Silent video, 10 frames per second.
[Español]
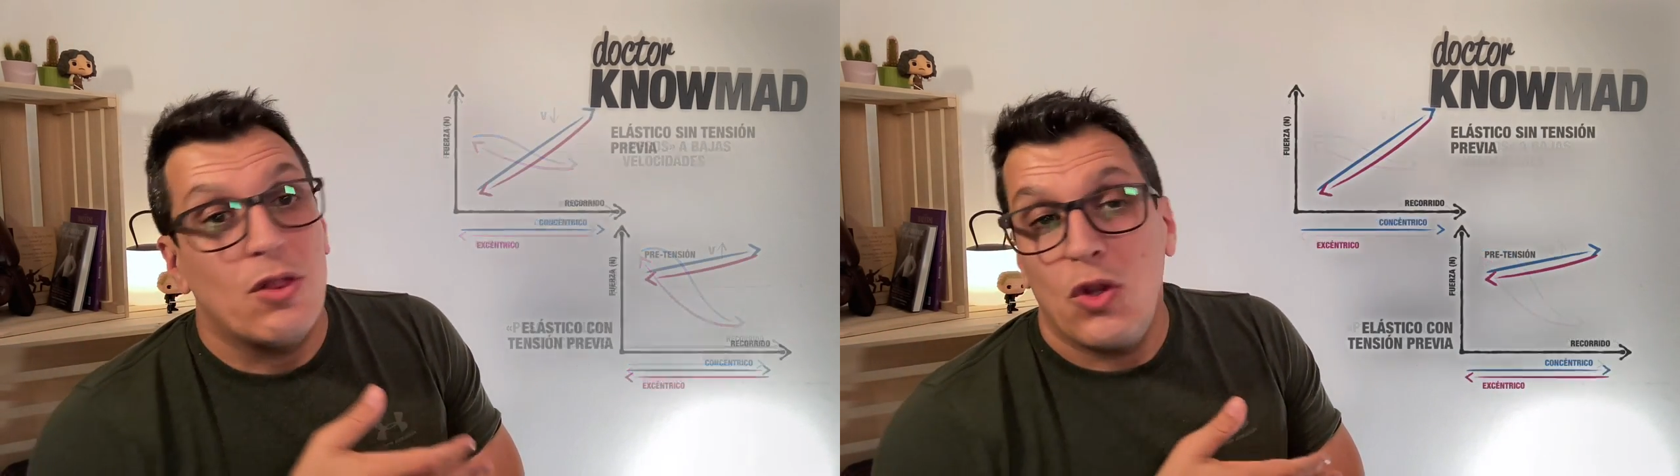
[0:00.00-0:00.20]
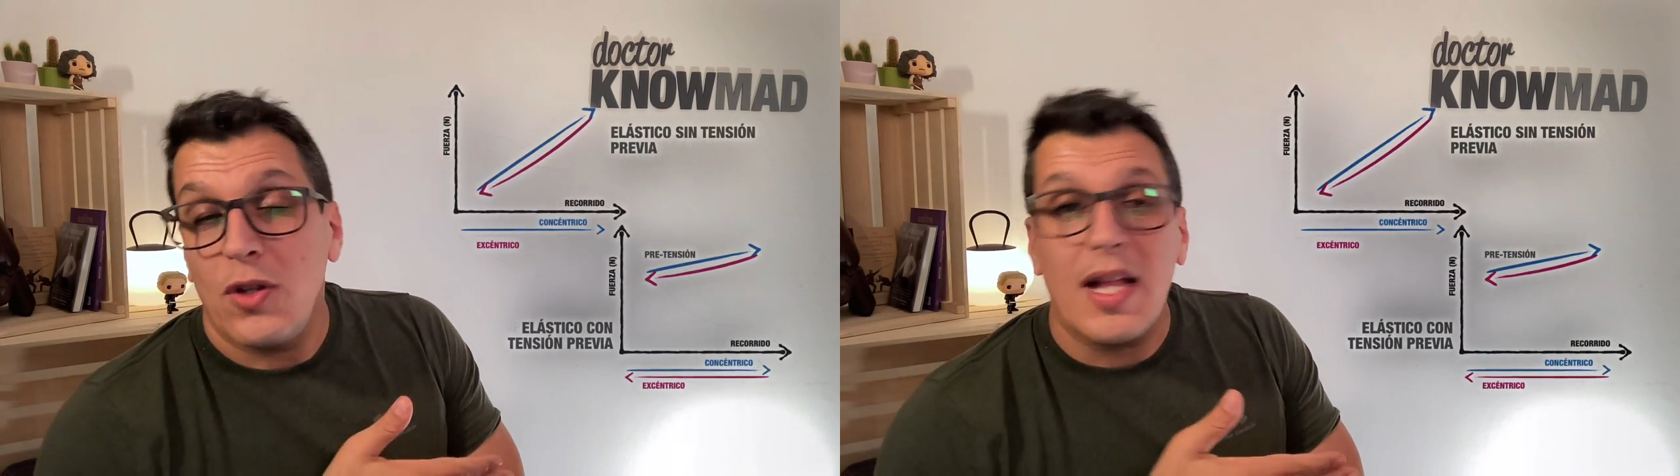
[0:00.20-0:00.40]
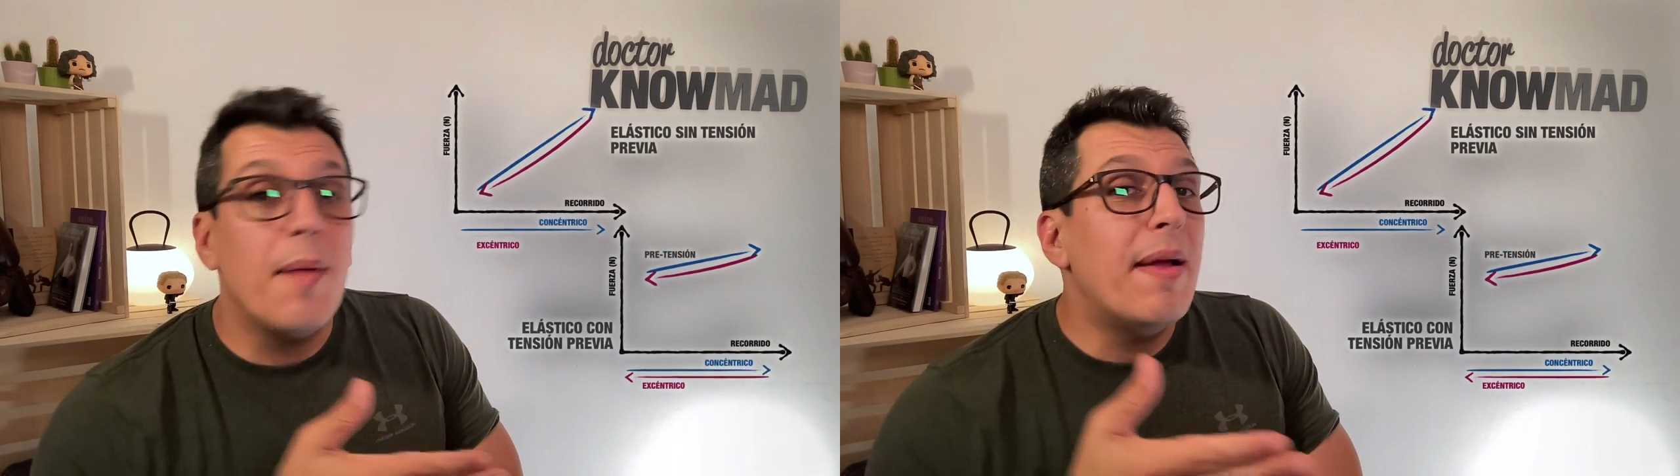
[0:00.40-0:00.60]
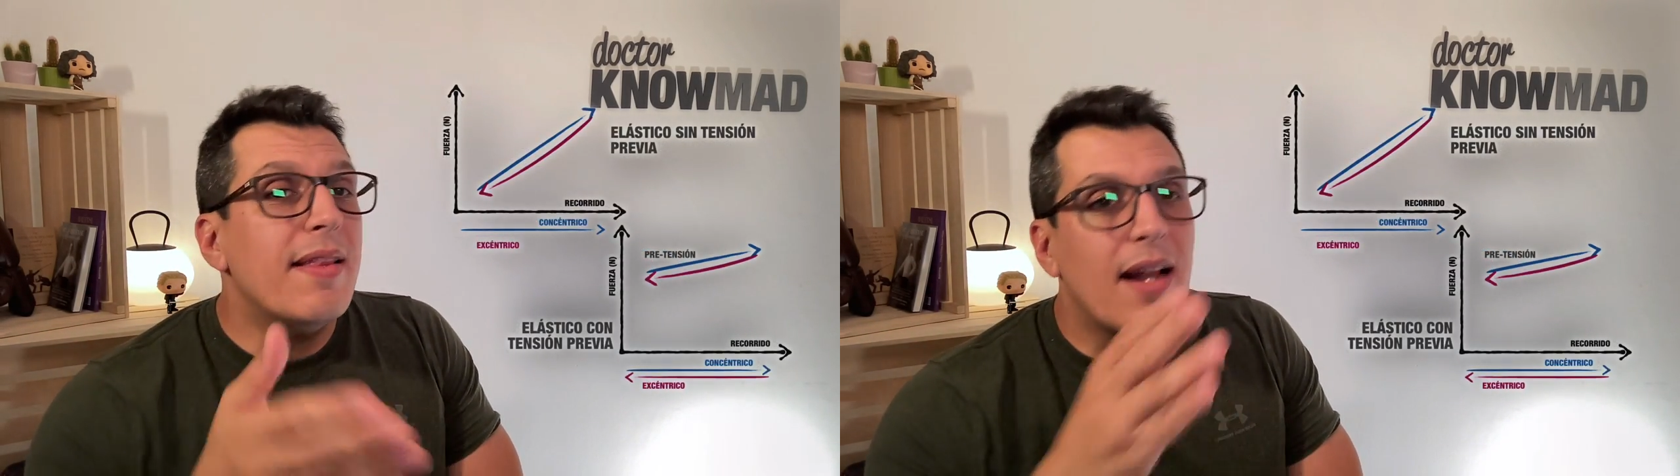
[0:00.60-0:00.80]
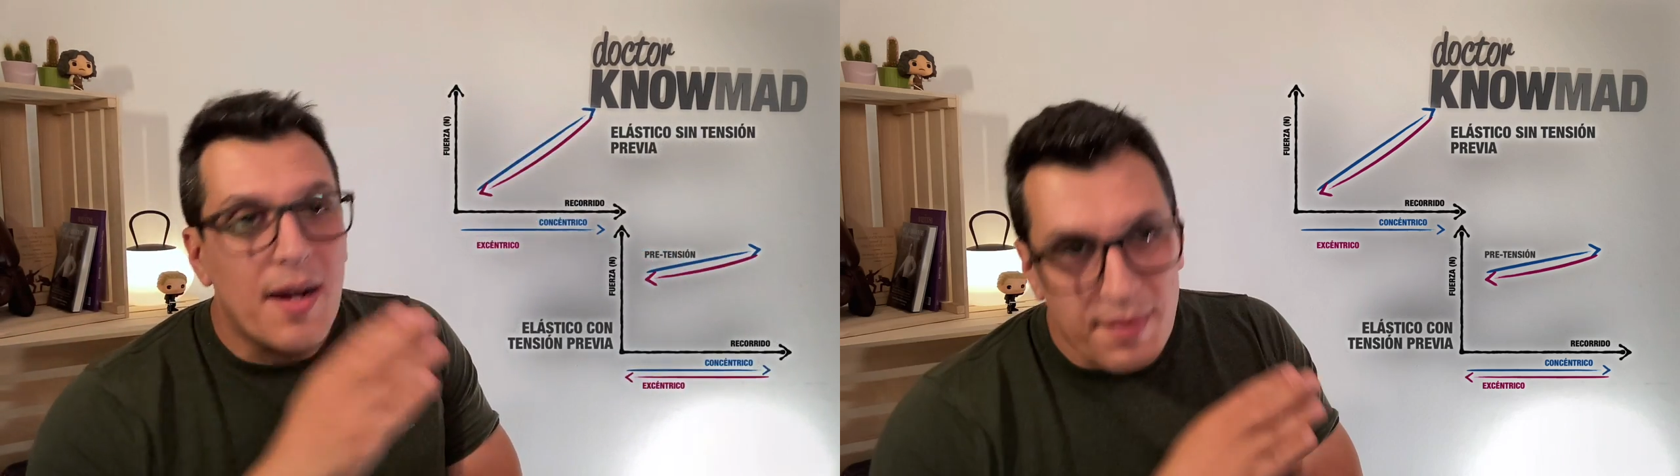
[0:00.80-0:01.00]

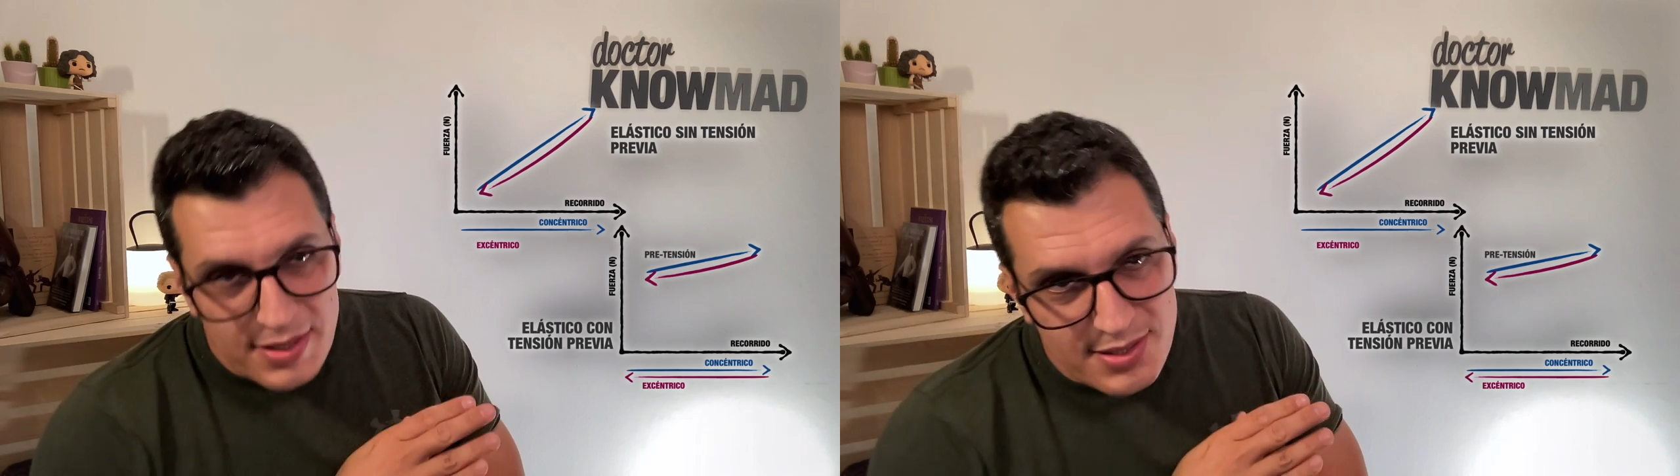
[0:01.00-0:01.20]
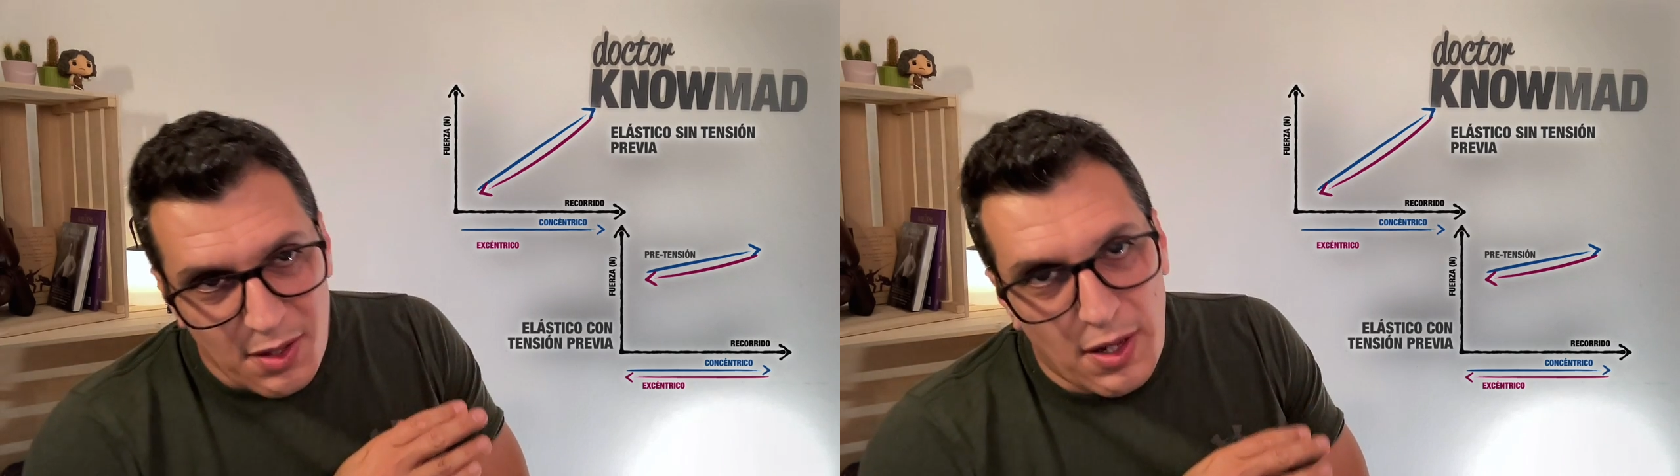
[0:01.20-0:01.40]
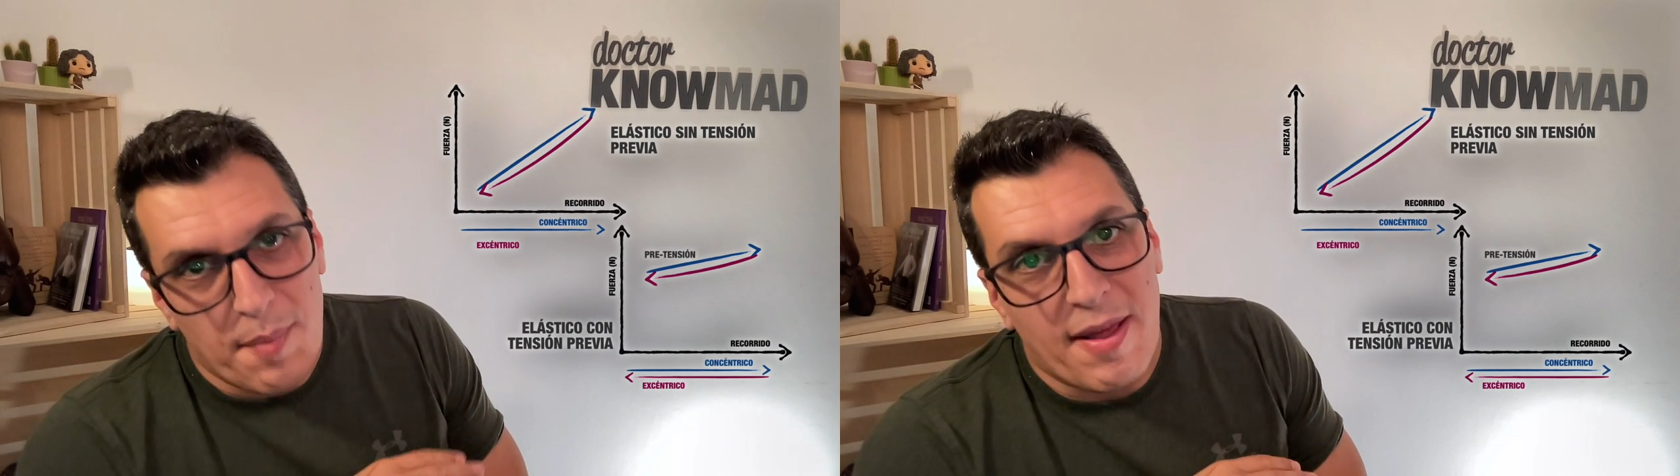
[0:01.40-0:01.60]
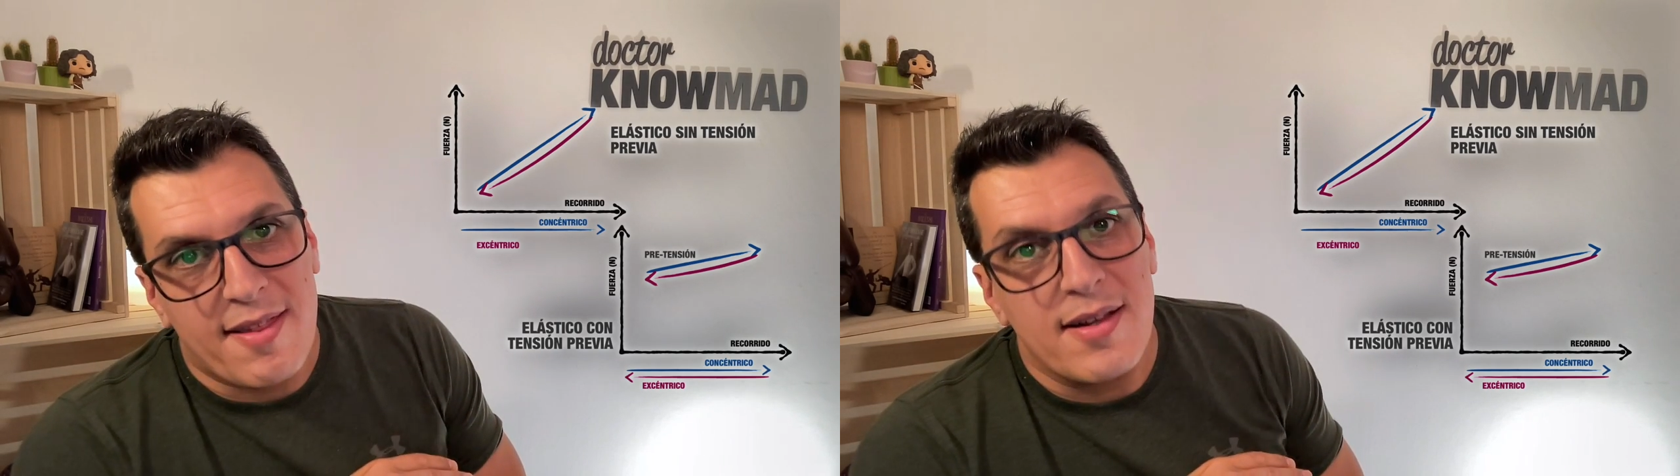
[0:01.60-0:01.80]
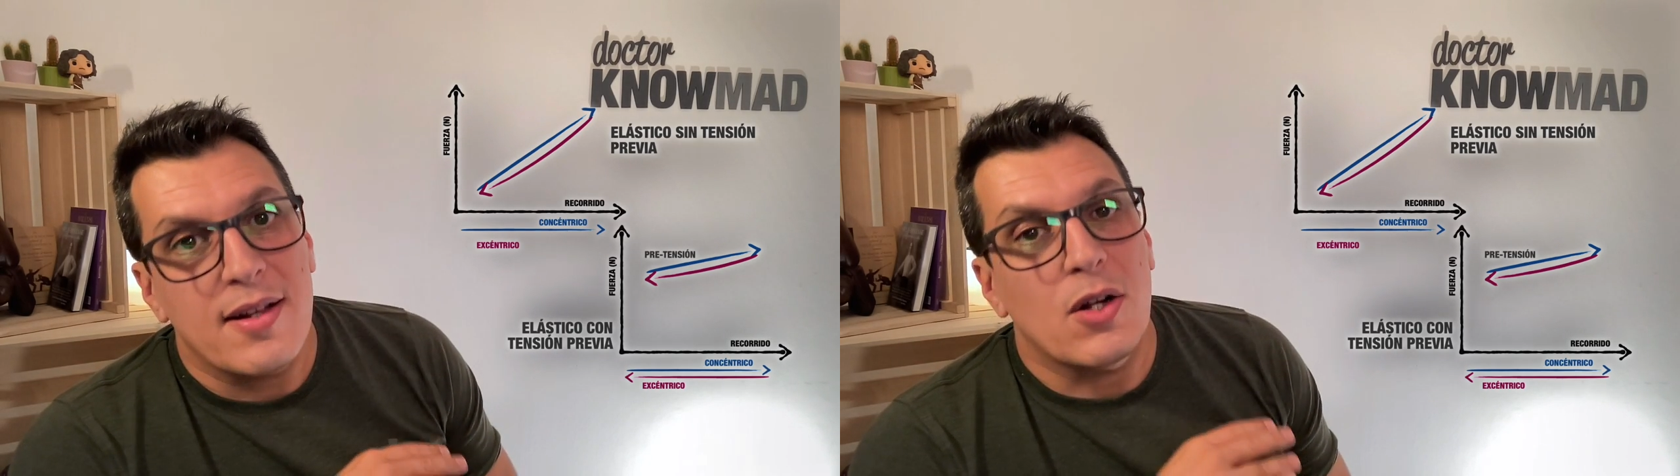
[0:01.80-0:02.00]
Totalmente al revés de lo que pasa